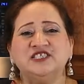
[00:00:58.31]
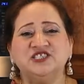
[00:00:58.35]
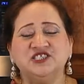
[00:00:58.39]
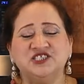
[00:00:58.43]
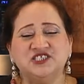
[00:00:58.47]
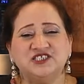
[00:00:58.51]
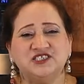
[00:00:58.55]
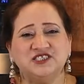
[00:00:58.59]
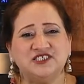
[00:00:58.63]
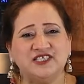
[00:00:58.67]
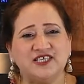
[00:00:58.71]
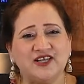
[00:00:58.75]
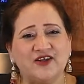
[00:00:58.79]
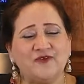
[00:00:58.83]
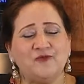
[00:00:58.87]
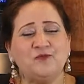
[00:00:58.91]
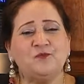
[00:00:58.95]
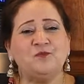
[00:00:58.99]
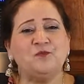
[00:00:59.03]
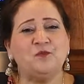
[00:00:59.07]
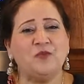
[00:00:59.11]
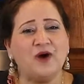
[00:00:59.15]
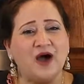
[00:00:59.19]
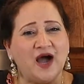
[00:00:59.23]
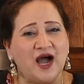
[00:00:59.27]
सिर्फ
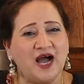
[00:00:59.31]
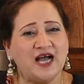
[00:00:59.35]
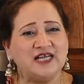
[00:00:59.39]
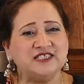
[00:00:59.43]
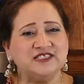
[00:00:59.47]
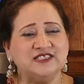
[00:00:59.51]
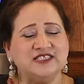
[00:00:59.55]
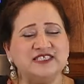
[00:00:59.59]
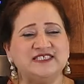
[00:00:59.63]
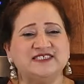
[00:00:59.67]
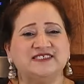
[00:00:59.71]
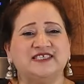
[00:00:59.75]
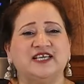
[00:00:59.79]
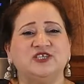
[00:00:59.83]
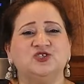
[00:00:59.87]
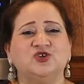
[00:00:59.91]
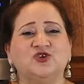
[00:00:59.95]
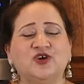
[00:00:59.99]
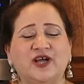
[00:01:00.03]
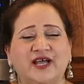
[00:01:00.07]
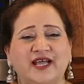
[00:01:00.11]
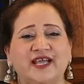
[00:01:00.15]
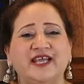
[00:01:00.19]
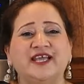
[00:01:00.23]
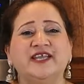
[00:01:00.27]
पांच इसके जो
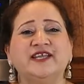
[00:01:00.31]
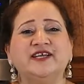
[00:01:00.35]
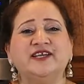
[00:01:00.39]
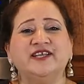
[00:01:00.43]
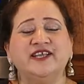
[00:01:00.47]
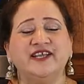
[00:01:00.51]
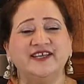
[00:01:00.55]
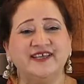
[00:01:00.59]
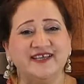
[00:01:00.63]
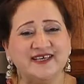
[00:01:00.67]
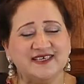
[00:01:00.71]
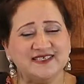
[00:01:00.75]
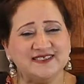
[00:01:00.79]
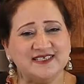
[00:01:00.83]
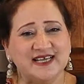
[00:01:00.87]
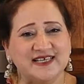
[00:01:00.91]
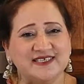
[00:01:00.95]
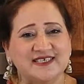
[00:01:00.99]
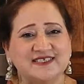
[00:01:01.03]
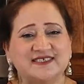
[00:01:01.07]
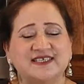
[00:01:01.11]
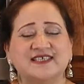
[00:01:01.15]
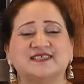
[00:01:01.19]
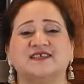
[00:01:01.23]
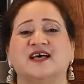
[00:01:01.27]
है इंग्रेडिएंट्स हैं
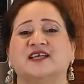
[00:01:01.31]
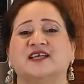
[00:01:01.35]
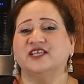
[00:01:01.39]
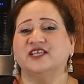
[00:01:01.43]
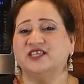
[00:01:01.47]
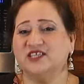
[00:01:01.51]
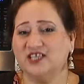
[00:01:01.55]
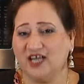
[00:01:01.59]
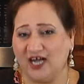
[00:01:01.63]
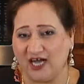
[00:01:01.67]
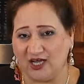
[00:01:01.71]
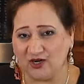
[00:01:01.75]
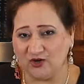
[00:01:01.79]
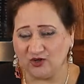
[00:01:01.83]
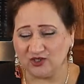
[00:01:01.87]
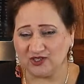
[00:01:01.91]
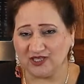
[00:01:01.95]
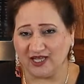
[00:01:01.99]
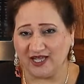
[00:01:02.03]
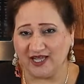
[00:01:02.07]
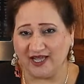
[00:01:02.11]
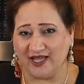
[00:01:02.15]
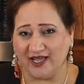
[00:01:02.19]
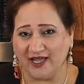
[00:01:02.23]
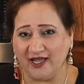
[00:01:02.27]
जिसके ये तैयार
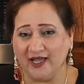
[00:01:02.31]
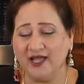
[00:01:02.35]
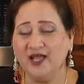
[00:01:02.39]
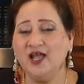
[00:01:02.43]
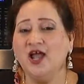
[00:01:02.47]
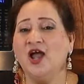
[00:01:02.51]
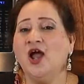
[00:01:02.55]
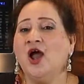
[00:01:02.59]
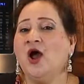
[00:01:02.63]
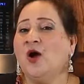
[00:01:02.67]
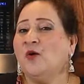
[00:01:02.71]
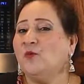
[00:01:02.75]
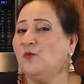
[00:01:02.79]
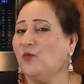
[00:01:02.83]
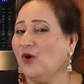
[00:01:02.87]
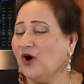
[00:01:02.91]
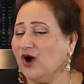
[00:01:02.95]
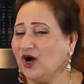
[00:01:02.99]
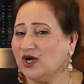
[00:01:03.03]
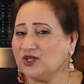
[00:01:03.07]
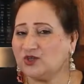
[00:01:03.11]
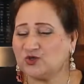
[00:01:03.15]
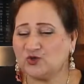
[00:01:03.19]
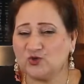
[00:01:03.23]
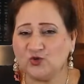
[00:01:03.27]
होता है
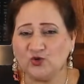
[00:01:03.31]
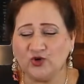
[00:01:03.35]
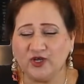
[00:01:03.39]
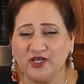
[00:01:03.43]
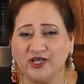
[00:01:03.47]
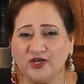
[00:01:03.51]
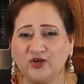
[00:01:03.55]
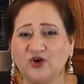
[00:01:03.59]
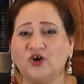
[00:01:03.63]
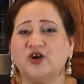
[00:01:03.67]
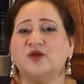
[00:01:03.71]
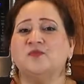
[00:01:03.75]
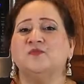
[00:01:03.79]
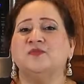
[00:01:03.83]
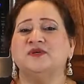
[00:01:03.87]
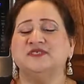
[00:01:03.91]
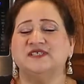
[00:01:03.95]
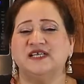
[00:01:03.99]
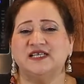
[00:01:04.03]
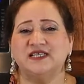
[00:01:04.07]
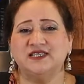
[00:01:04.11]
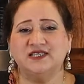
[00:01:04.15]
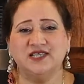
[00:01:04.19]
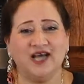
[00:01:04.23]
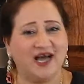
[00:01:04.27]
बहुत क्विक और
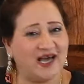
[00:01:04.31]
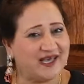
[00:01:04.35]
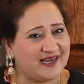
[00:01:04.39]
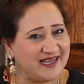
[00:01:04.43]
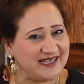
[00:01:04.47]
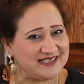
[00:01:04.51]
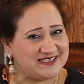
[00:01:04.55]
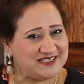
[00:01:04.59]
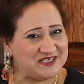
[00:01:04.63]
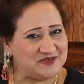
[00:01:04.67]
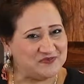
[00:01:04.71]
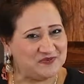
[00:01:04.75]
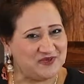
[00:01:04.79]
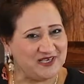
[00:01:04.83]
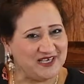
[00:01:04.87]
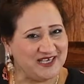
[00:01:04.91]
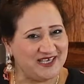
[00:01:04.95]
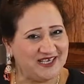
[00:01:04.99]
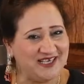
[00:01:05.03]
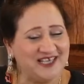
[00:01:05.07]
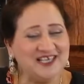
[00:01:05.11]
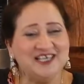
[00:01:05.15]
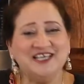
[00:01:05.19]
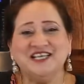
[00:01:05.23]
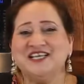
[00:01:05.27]
मज़ेदार रेसिपी
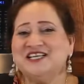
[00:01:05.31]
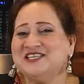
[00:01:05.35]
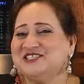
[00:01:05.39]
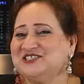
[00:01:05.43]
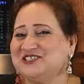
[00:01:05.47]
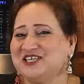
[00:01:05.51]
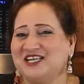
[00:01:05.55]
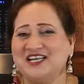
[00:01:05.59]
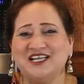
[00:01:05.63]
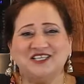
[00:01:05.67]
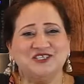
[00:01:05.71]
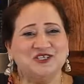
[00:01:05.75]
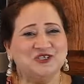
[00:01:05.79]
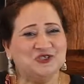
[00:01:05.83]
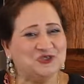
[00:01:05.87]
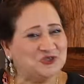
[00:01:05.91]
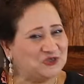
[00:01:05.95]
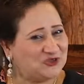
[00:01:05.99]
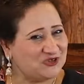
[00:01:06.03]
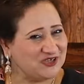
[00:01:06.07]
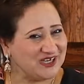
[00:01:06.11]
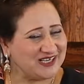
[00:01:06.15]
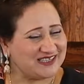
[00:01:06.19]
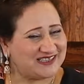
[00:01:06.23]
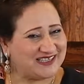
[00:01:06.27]
चलें जी
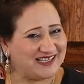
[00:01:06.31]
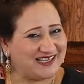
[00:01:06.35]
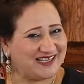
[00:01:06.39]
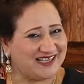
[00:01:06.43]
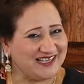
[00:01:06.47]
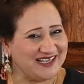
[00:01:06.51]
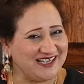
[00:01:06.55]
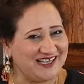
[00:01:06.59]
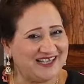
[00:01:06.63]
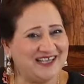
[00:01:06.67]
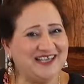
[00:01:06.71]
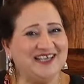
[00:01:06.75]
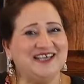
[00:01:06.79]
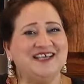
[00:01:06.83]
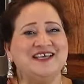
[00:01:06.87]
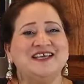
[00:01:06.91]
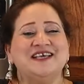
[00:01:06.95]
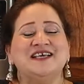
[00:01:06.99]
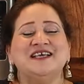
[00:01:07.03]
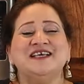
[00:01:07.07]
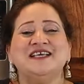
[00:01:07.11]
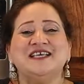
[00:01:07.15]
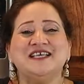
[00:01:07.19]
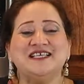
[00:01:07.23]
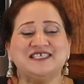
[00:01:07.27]
शुरू करते हैं
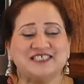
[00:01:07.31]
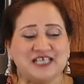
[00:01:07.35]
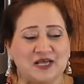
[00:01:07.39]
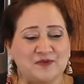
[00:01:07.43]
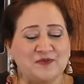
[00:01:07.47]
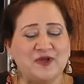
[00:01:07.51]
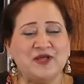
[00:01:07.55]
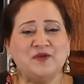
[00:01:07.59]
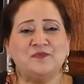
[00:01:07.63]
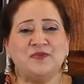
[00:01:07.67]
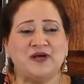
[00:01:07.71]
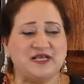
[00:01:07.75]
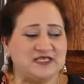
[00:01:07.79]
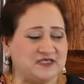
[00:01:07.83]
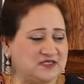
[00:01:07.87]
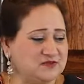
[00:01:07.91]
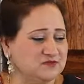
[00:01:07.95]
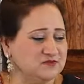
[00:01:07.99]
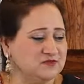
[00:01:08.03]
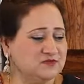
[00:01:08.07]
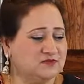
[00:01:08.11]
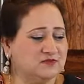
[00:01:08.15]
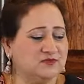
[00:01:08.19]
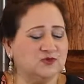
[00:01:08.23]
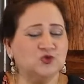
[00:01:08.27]
इसके मेरे पास
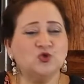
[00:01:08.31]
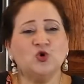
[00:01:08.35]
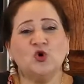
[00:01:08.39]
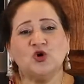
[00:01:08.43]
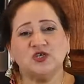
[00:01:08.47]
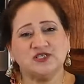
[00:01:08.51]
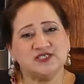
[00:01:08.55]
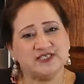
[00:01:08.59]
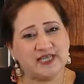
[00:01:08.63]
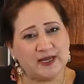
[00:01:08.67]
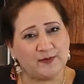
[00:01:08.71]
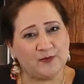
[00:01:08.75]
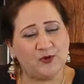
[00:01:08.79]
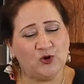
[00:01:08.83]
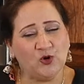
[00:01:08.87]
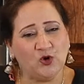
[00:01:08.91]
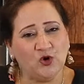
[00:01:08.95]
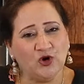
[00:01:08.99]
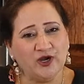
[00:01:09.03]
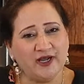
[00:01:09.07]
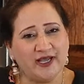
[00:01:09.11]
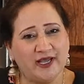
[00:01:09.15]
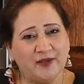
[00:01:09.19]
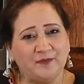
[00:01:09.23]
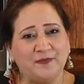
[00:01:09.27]
दो स्टेप
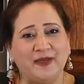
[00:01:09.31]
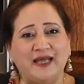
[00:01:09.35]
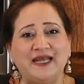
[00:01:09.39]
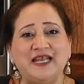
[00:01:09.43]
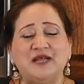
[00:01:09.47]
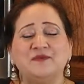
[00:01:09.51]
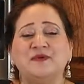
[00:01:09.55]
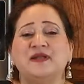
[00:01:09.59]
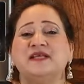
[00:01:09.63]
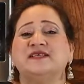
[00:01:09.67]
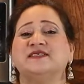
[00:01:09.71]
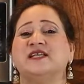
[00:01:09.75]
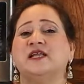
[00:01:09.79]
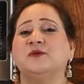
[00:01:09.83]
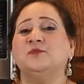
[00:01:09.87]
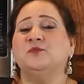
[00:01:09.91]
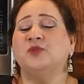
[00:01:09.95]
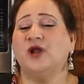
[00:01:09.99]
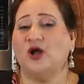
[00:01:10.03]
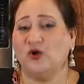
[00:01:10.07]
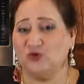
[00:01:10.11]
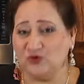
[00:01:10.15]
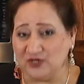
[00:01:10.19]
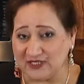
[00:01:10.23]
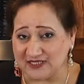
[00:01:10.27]
होंगे पहले मैंने इसके लिए
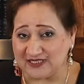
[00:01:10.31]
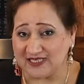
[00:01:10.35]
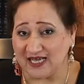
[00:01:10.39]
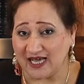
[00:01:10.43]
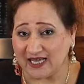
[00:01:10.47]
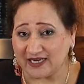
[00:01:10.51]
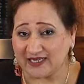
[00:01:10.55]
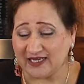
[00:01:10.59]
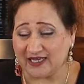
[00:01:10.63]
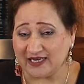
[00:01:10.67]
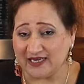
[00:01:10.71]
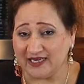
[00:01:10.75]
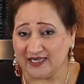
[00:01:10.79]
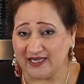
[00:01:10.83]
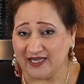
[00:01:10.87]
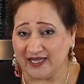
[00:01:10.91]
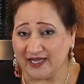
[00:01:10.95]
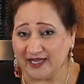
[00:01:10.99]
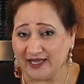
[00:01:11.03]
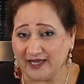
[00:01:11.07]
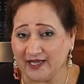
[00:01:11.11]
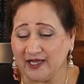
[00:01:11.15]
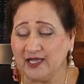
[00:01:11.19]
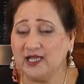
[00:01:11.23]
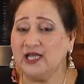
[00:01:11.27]
ब्राउनीज़ तैयार करनी
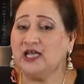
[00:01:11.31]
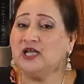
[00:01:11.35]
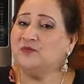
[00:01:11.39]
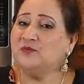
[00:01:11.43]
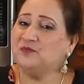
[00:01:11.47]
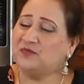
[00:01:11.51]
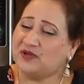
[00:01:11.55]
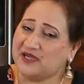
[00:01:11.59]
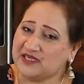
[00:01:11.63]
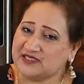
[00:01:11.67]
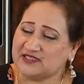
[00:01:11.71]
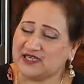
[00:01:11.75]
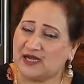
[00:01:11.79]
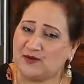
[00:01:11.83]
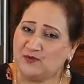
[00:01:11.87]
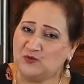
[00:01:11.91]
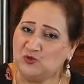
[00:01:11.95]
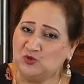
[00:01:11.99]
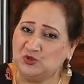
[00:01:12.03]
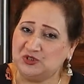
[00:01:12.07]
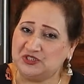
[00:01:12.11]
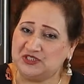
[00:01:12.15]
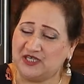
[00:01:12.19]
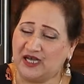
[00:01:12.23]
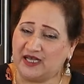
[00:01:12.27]
है फिर इसका
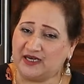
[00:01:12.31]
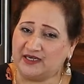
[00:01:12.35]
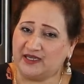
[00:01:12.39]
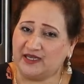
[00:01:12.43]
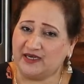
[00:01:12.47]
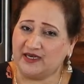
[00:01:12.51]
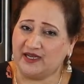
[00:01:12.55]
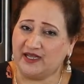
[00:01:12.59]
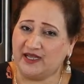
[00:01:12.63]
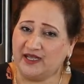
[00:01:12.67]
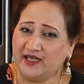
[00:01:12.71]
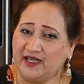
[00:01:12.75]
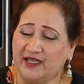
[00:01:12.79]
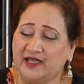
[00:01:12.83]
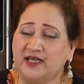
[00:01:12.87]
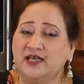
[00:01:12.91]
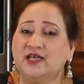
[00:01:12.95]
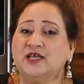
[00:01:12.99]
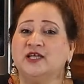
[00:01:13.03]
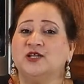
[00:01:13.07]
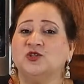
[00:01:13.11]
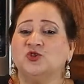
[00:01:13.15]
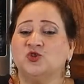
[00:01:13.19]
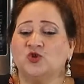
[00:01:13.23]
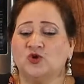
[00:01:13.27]
मूज तैयार करना है
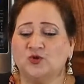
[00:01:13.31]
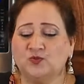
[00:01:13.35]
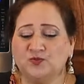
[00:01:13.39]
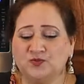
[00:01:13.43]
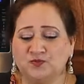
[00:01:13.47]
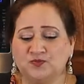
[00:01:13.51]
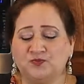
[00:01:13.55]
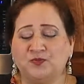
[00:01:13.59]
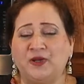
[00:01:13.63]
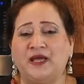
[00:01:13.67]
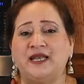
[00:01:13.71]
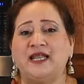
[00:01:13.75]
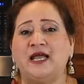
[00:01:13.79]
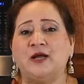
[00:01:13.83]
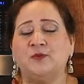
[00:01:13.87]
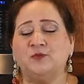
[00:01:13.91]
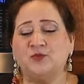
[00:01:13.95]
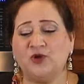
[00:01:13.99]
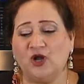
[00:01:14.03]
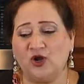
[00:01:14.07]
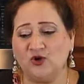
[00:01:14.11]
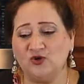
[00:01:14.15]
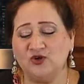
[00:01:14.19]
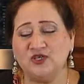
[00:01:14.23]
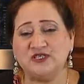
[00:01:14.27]
तो पहले हम
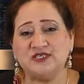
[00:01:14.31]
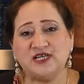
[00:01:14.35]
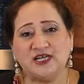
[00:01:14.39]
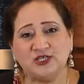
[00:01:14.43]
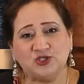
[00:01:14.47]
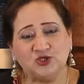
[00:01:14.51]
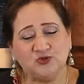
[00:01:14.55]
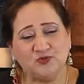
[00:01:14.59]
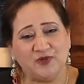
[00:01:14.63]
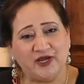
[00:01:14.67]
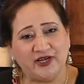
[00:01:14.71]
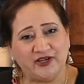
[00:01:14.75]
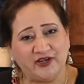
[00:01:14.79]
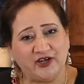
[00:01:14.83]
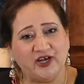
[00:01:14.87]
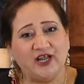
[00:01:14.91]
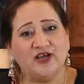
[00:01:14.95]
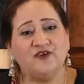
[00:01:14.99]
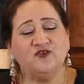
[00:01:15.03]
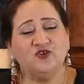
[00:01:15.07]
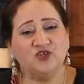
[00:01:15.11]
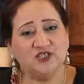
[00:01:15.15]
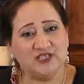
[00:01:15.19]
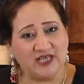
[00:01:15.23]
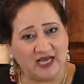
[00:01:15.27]
ब्राउनीज़ का जो बैटर है
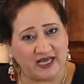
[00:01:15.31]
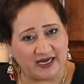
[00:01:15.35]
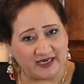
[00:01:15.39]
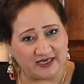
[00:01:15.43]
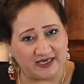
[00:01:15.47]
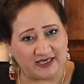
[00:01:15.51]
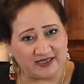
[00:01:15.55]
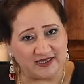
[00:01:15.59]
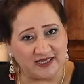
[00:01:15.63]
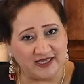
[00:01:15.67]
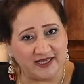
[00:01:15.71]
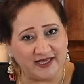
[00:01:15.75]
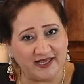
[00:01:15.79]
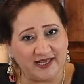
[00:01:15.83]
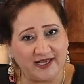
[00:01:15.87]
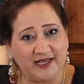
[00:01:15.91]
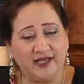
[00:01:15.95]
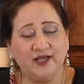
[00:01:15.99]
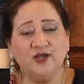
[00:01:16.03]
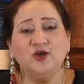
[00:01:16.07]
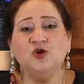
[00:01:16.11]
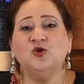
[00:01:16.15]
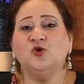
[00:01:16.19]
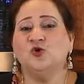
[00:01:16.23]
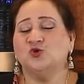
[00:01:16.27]
वो तैयार करते हैं
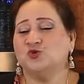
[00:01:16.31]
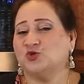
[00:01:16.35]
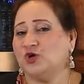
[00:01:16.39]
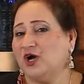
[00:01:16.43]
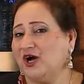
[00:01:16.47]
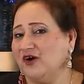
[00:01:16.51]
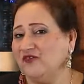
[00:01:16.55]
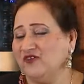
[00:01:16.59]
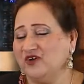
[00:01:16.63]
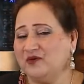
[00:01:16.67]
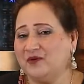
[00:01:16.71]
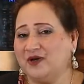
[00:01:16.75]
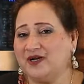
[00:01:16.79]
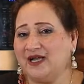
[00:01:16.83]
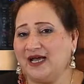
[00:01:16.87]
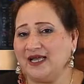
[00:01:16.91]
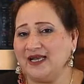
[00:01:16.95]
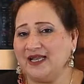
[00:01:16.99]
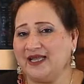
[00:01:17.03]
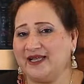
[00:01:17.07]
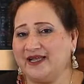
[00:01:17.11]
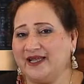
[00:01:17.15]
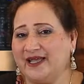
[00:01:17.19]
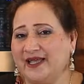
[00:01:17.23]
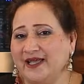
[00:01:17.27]
उसको अवन में
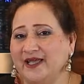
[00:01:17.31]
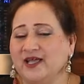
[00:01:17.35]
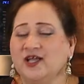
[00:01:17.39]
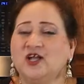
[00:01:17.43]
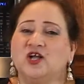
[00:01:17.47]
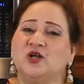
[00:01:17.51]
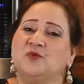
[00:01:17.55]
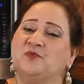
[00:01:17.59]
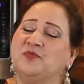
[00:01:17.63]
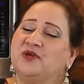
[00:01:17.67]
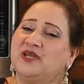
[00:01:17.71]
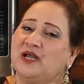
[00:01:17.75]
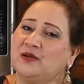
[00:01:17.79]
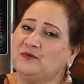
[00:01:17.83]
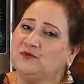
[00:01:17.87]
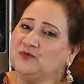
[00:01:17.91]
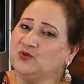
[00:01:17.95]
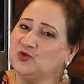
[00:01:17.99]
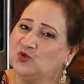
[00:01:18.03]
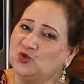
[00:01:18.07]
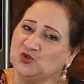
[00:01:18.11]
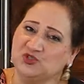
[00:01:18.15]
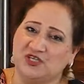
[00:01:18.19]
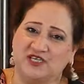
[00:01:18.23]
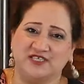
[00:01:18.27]
डालेंगे फिर हम
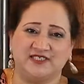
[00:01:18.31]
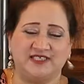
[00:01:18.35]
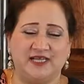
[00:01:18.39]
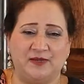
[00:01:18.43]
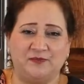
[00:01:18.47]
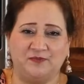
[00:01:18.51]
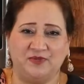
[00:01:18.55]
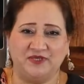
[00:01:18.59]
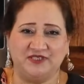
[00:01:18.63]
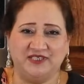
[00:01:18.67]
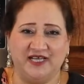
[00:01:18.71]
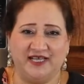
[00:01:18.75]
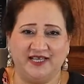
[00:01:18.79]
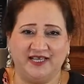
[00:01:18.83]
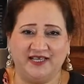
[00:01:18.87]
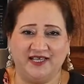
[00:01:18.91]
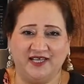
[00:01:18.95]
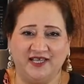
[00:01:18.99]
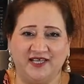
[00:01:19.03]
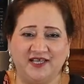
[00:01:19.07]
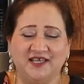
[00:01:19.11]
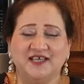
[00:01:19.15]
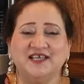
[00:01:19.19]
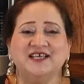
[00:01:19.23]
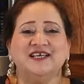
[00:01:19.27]
दूसरे स्टेप पर जाएंगे
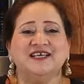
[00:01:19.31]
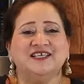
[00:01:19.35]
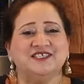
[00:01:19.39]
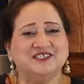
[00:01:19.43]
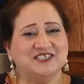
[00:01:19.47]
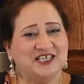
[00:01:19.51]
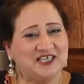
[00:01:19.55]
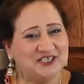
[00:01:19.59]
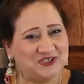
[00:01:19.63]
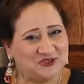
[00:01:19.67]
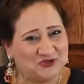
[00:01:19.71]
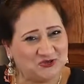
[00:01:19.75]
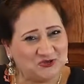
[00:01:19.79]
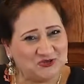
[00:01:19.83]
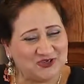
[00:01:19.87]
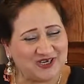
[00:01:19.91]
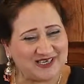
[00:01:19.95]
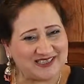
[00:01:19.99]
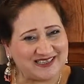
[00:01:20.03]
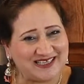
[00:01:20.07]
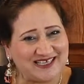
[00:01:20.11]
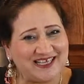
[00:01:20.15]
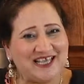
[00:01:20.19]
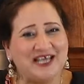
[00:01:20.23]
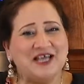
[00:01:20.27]
चले शुरू
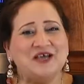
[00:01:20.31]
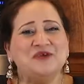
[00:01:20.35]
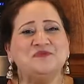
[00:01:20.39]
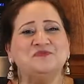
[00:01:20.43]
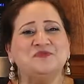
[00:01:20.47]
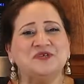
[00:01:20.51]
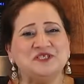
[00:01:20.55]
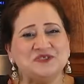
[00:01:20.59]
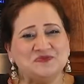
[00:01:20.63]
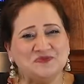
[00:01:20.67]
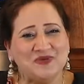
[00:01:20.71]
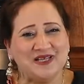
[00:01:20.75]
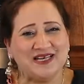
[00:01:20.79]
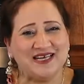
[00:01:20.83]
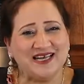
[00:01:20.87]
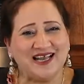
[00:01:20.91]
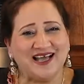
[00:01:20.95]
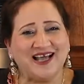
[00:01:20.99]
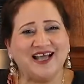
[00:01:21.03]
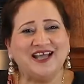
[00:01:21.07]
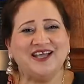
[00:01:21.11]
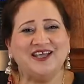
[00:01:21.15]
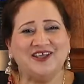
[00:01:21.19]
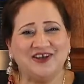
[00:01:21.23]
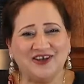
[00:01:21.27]
करते हैं
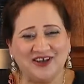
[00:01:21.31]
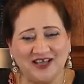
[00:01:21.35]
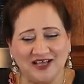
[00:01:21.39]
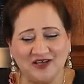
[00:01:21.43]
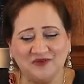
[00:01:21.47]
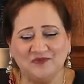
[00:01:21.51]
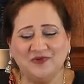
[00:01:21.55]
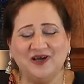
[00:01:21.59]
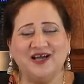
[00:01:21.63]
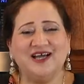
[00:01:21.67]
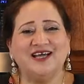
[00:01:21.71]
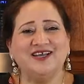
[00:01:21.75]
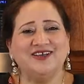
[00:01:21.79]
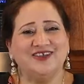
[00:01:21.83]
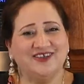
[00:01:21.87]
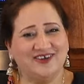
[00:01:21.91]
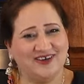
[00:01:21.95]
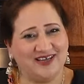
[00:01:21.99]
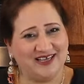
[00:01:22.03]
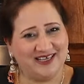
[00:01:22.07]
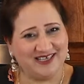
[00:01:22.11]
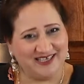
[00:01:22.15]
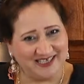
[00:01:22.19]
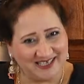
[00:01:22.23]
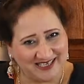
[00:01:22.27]

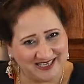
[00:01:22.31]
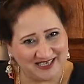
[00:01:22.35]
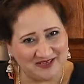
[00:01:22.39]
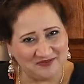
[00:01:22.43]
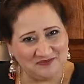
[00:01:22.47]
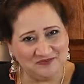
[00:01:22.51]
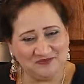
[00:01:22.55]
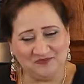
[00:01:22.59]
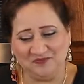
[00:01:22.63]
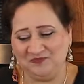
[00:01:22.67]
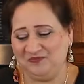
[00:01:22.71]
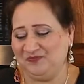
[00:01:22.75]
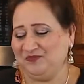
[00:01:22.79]
रहीम